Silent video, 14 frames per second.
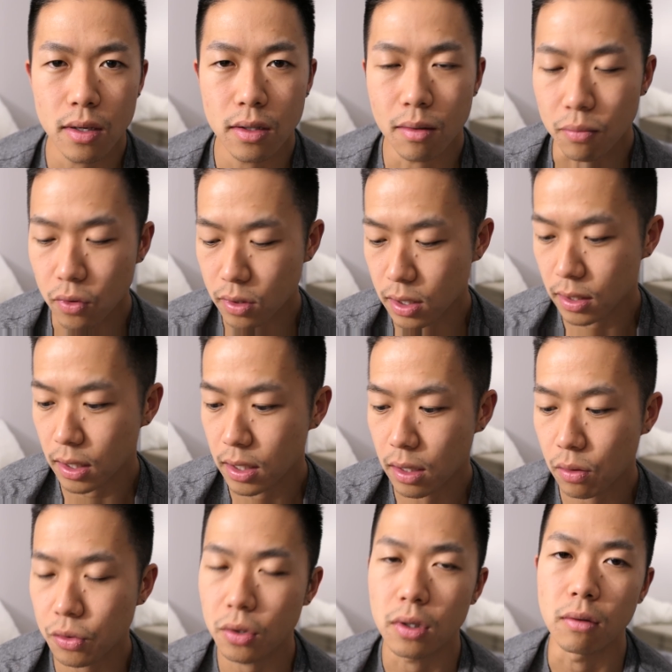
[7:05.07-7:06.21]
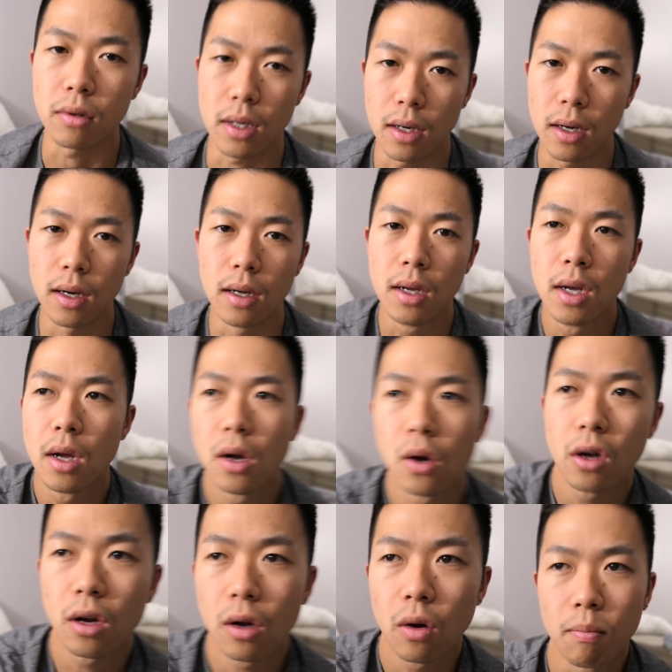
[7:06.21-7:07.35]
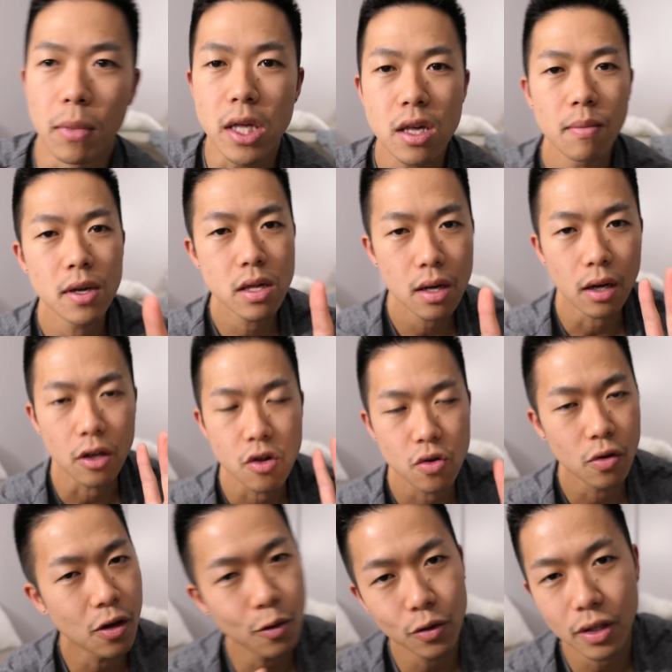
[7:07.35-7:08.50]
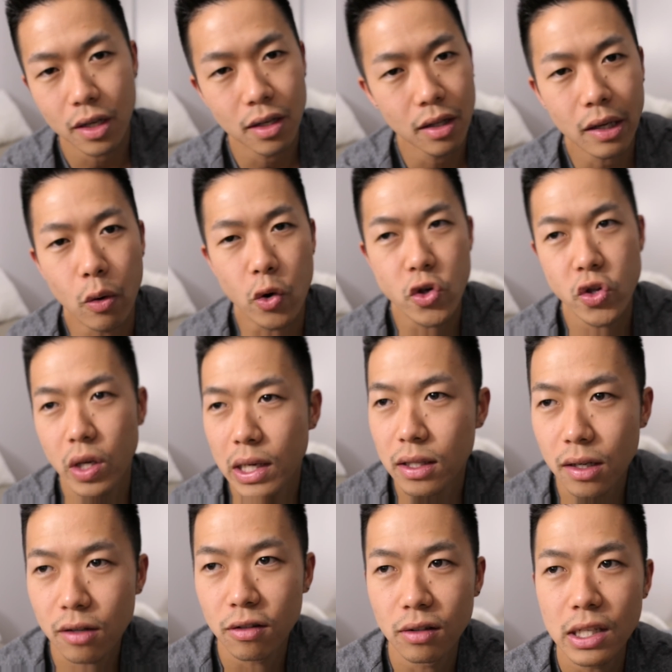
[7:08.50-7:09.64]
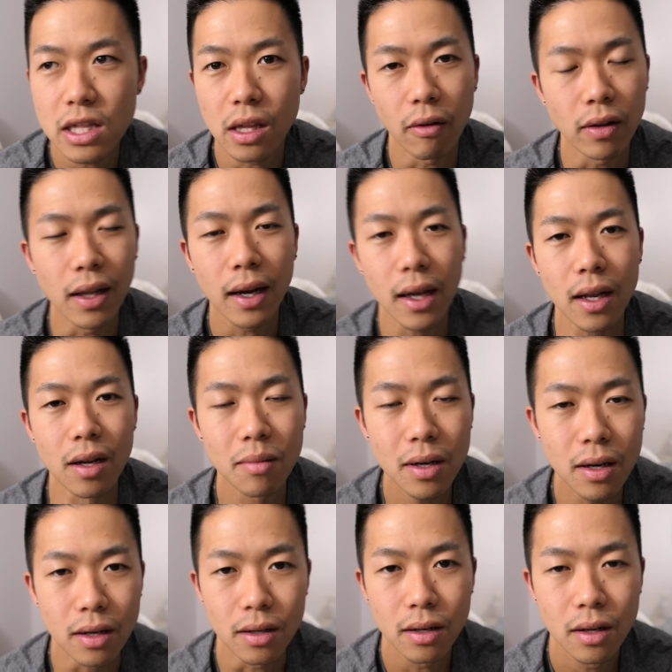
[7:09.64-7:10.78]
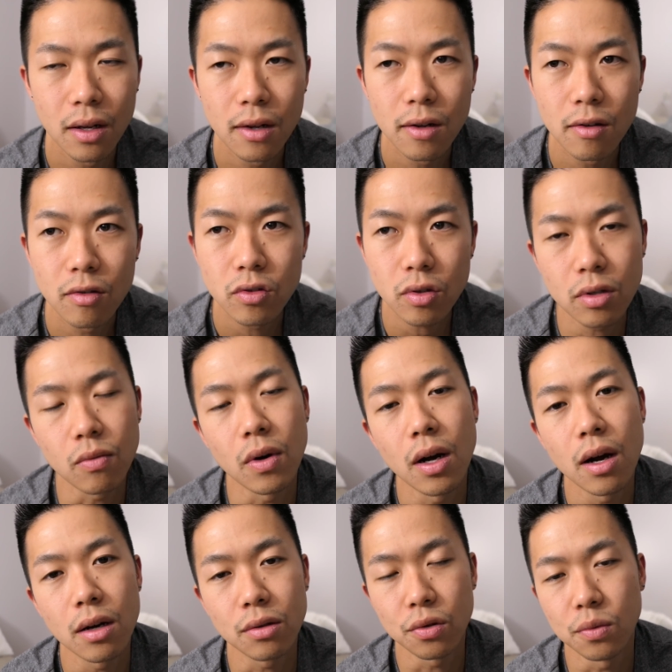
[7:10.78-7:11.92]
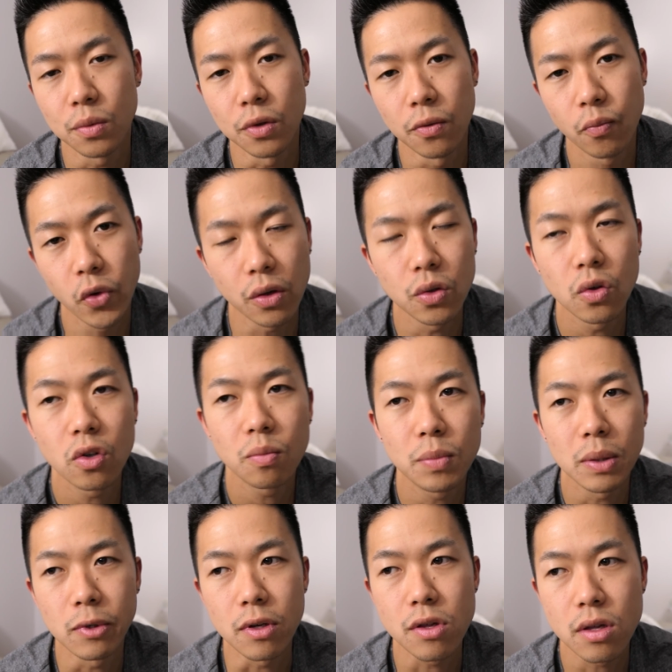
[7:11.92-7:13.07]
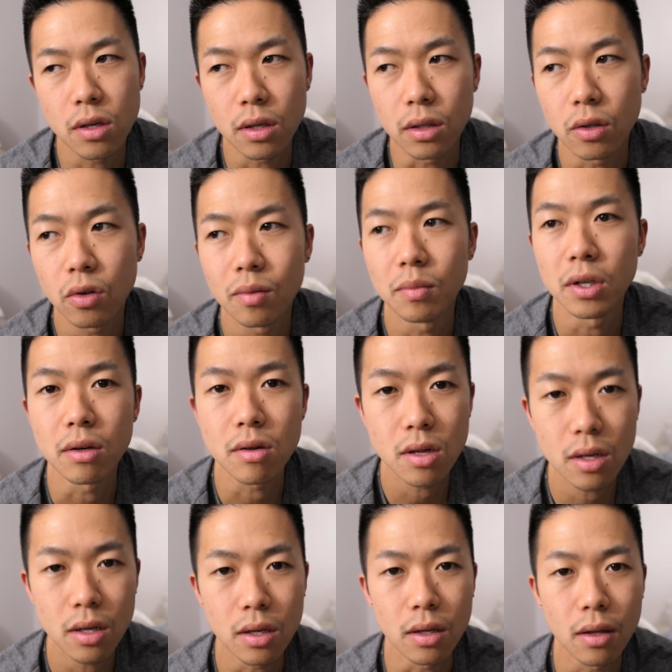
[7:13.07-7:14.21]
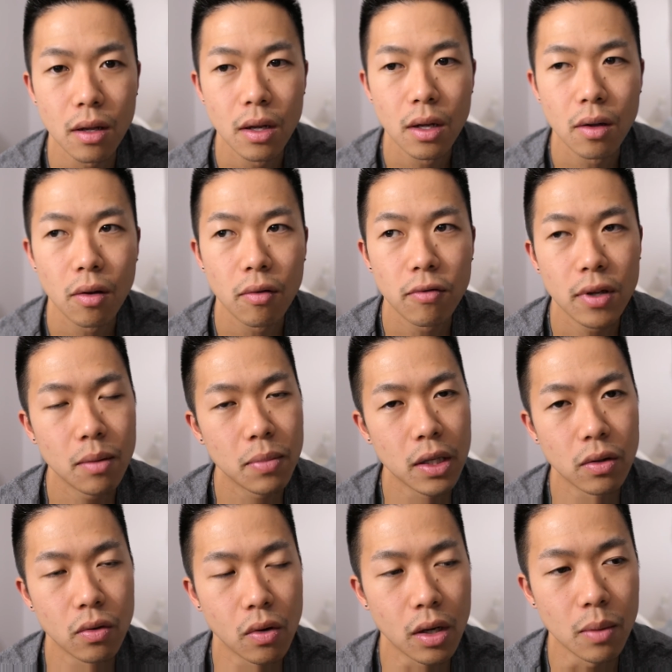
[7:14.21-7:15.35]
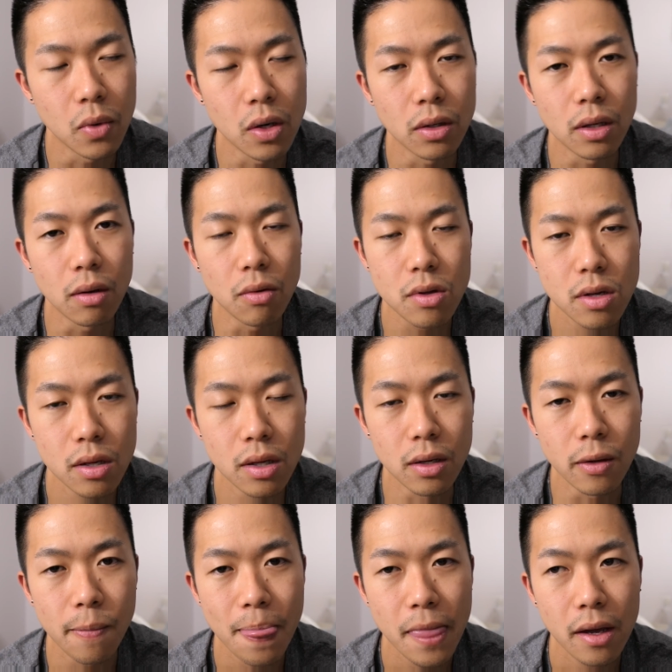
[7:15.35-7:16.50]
かというと文化的なことによるからめちゃめちゃ宗教的で保守的な国ではなければそういうのはあると思うだからヨーロッパもあるし日本もあるしフィリピンとかでもあるだろうし